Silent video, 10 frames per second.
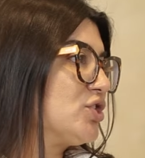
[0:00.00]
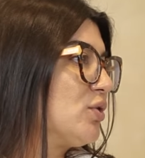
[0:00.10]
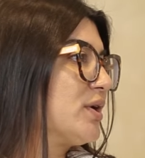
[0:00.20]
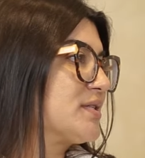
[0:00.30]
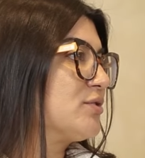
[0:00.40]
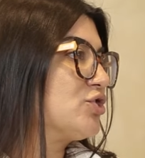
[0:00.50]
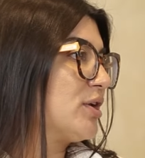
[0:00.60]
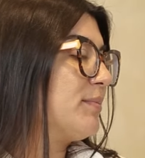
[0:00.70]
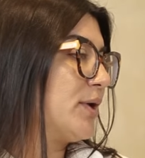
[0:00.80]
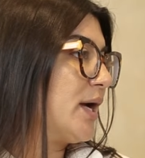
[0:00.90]
de locação de
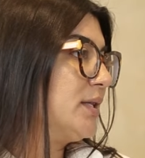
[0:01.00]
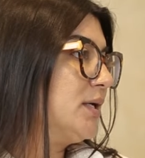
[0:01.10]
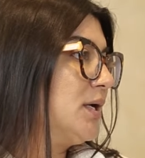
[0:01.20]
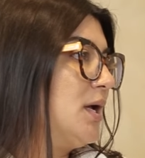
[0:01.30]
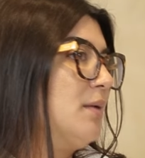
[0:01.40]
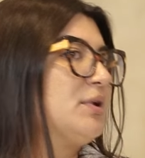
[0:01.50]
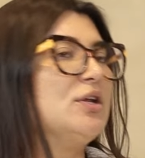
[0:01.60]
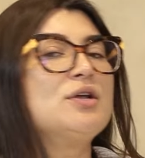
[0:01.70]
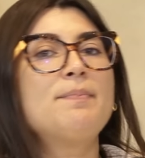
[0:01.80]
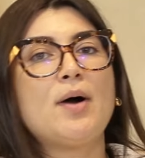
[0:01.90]
temporada, porque
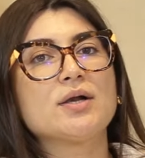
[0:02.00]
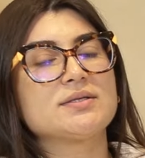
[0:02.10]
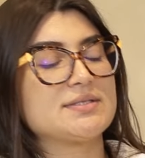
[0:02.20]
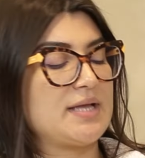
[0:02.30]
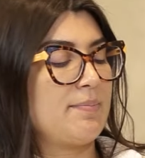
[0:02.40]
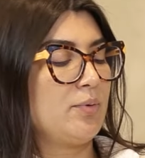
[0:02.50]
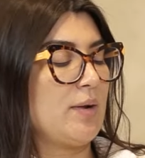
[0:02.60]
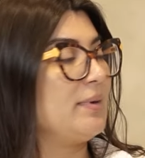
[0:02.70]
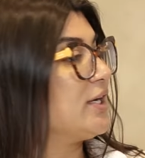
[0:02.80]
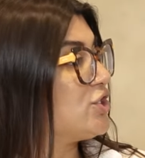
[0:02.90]
não importa se é por
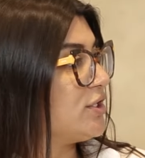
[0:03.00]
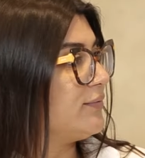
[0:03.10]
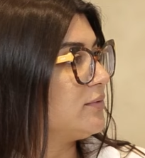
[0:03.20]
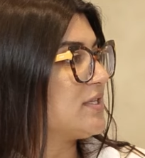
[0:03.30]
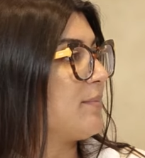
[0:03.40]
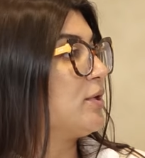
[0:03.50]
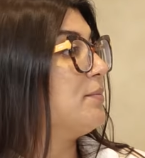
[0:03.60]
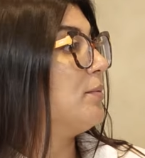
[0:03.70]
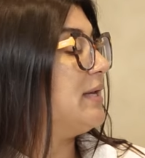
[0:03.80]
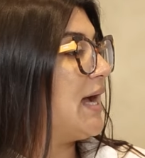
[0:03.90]
aplicativo, se é por
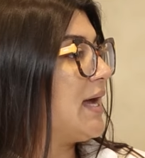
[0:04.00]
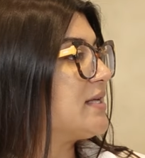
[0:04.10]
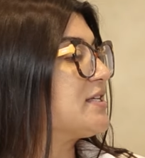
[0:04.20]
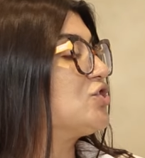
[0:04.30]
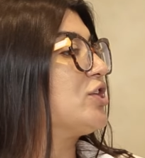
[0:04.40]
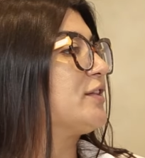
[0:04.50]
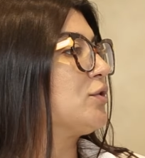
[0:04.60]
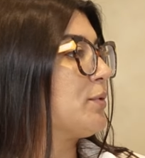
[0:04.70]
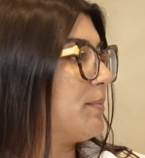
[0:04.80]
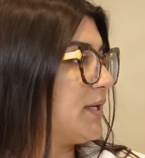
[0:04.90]
imobiliária, se é direto
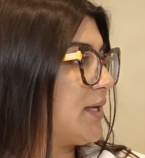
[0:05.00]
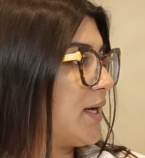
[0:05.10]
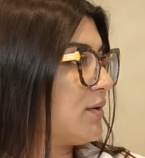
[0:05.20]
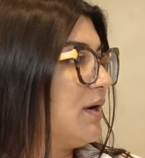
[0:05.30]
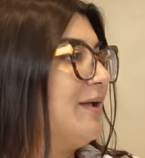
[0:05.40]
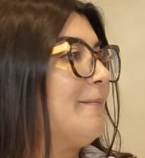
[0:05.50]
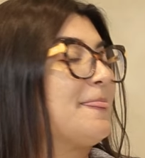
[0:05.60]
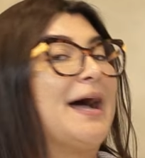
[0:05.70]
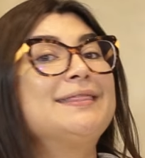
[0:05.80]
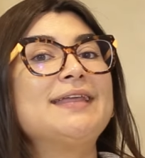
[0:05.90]
com o proprietário.
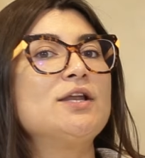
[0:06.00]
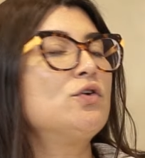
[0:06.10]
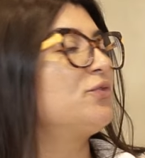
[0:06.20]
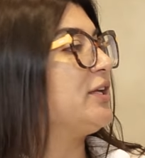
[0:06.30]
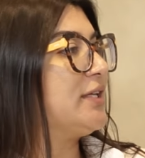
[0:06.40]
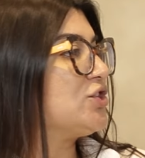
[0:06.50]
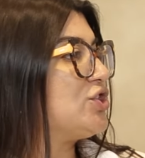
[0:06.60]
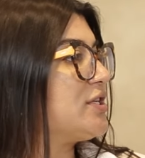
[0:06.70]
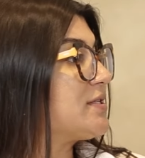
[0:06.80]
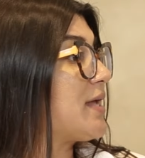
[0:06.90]
Até 90
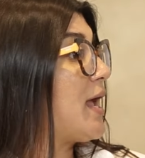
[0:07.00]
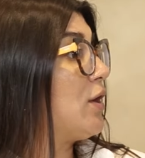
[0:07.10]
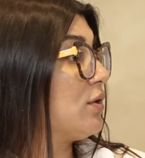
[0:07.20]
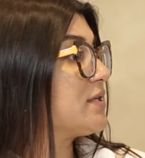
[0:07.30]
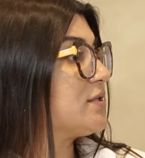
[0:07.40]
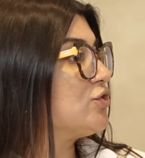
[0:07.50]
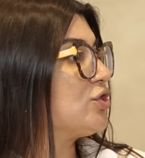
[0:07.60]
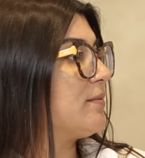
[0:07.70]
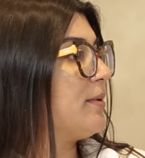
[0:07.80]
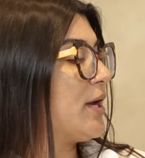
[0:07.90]
dias é locação de
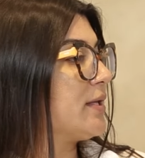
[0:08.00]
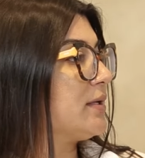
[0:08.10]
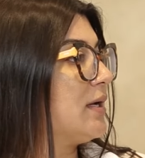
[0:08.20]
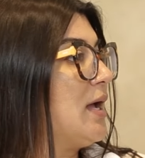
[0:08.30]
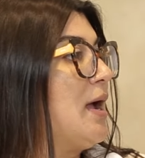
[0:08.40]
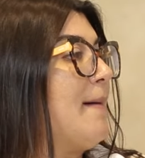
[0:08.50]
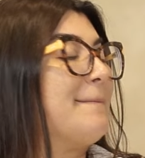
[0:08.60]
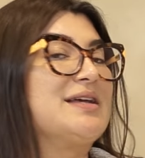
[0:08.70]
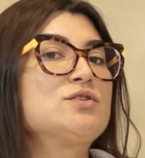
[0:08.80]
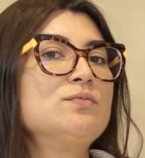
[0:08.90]
temporada.
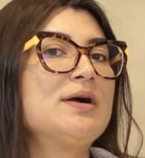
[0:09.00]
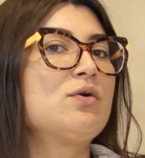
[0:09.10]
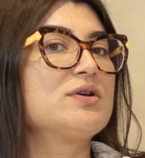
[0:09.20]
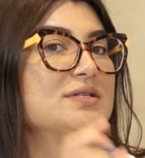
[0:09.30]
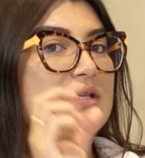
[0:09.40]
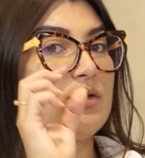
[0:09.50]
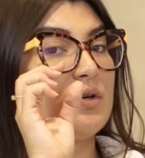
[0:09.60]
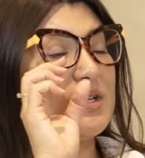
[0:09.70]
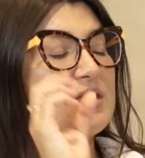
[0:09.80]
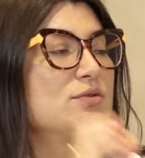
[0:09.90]
Mas uma coisa da
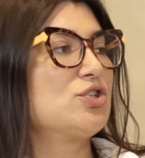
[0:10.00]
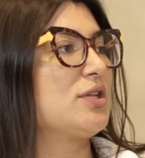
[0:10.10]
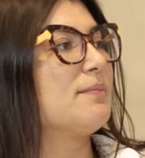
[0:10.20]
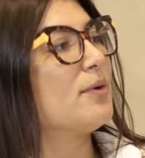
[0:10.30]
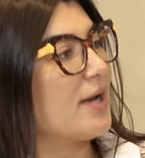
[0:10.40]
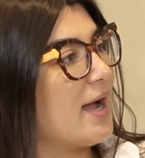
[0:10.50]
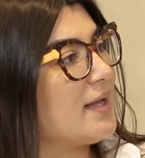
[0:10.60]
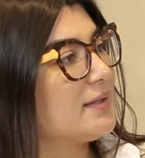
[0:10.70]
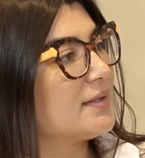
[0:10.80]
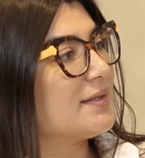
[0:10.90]
locação de
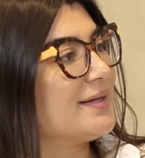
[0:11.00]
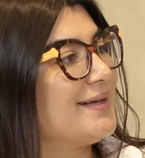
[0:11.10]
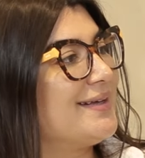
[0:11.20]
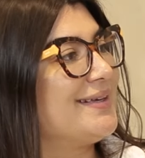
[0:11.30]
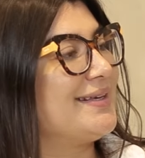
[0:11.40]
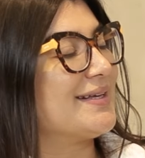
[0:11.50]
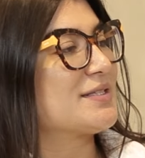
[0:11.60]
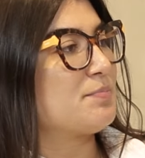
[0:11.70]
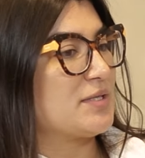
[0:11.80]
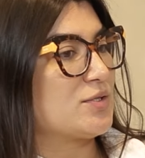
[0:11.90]
temporada, que
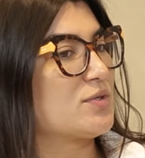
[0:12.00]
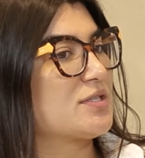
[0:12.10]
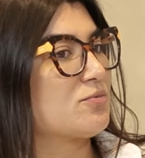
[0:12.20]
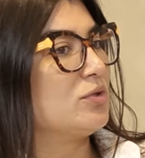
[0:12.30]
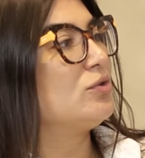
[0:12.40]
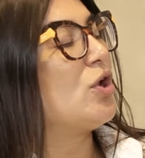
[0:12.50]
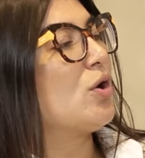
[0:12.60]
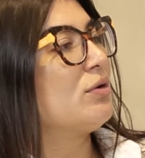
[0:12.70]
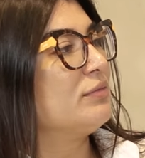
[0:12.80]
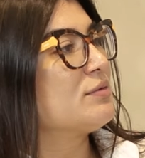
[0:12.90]
as pessoas quando
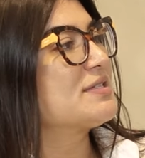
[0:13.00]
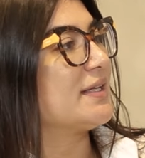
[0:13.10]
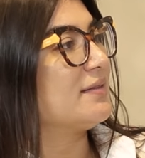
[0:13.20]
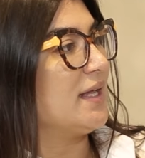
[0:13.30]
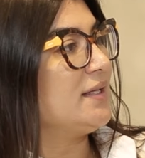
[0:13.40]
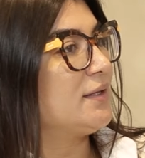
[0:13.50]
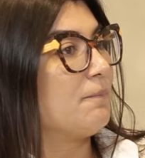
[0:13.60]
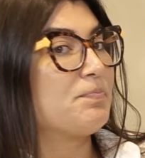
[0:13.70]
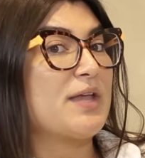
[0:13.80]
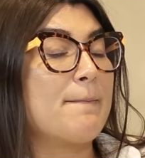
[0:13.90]
locam não se
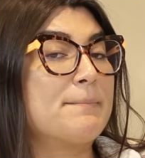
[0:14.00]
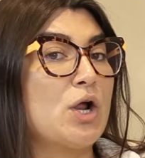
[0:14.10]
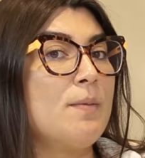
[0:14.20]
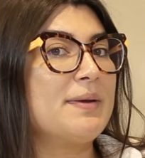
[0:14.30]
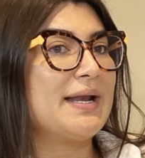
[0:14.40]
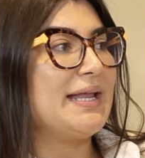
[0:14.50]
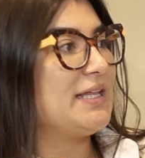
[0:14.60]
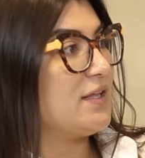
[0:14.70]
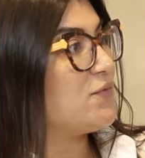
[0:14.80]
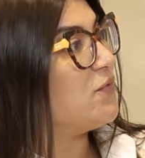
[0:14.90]
atentam, que a própria
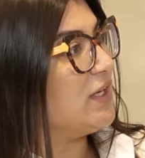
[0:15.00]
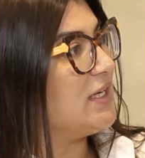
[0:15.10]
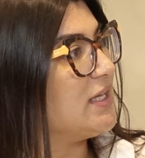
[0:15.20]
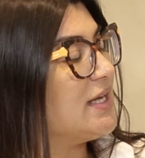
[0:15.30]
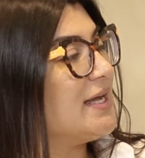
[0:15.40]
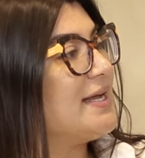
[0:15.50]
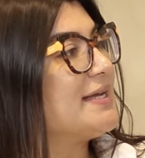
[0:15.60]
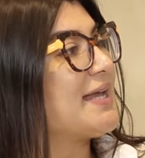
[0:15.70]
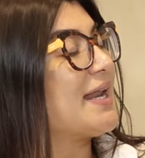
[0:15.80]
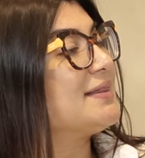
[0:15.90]
lei define
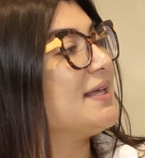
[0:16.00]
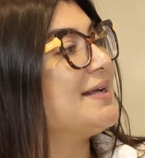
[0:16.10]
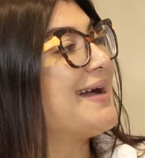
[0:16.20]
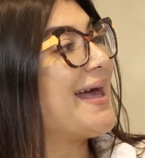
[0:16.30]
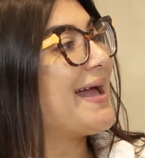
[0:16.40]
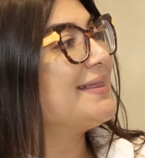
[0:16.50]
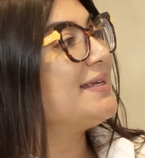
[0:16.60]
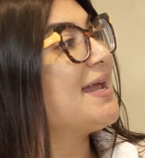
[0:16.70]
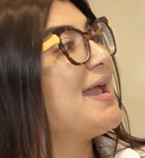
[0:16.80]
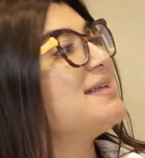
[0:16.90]
que ela tem
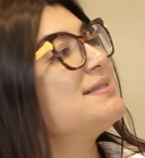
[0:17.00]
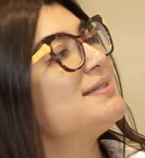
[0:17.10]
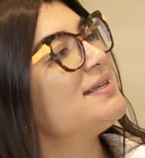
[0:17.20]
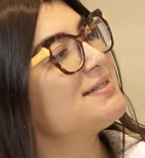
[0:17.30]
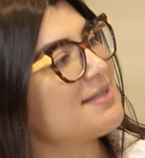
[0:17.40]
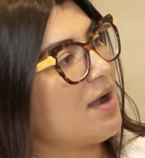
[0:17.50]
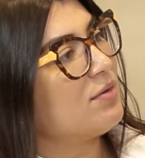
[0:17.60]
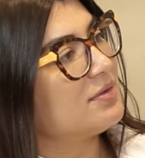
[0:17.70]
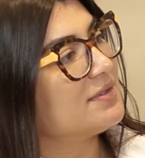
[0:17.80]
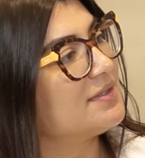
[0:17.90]
caráter
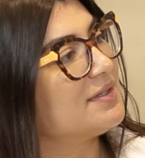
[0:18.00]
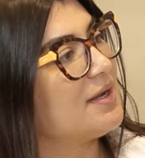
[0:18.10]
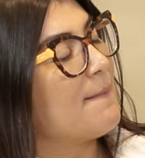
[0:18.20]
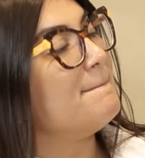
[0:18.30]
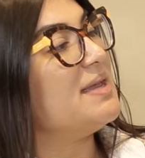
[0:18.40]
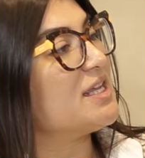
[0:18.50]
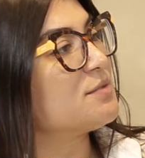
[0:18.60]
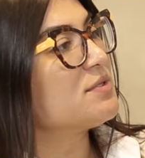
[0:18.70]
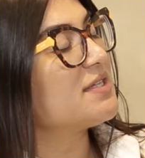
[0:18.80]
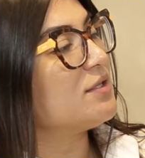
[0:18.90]
residencial.
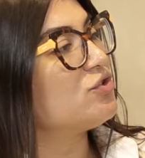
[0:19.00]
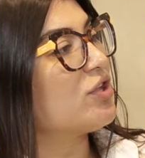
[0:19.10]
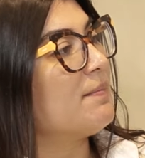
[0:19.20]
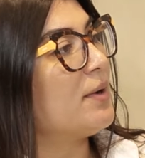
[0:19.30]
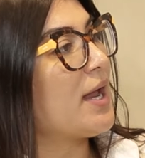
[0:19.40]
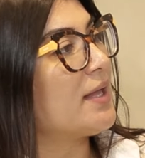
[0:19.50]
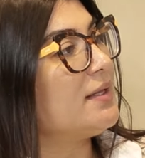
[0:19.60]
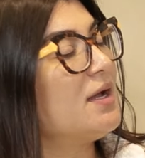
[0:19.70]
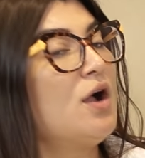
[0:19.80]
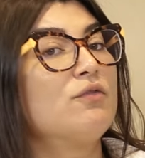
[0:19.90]
Mesmo sendo de
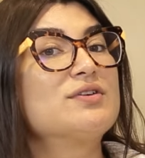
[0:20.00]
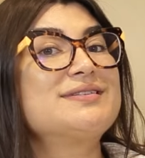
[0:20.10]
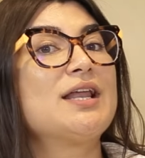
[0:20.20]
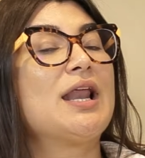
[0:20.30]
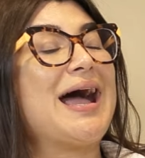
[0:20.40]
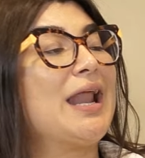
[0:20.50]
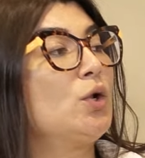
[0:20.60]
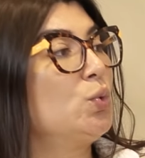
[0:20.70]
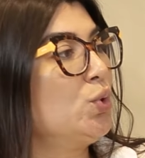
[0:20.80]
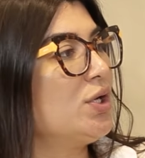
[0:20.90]
temporada, você
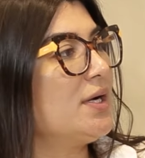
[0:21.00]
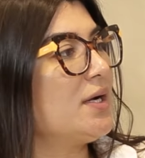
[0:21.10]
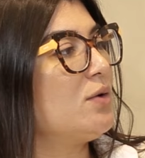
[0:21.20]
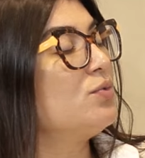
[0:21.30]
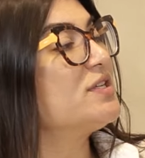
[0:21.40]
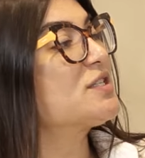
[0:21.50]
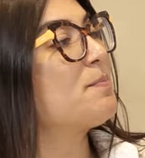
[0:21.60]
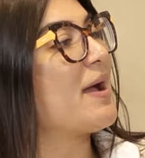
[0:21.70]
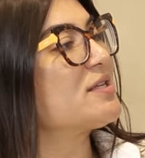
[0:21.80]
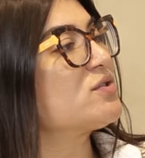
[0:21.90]
aluga um
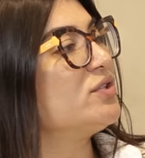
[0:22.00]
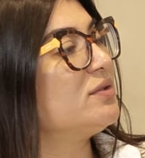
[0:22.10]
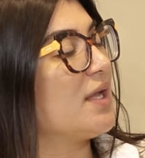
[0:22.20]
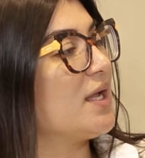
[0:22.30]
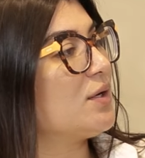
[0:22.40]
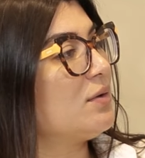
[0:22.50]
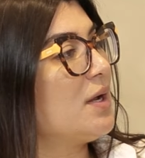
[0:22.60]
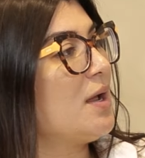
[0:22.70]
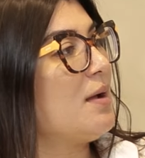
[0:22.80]
espaço inteiro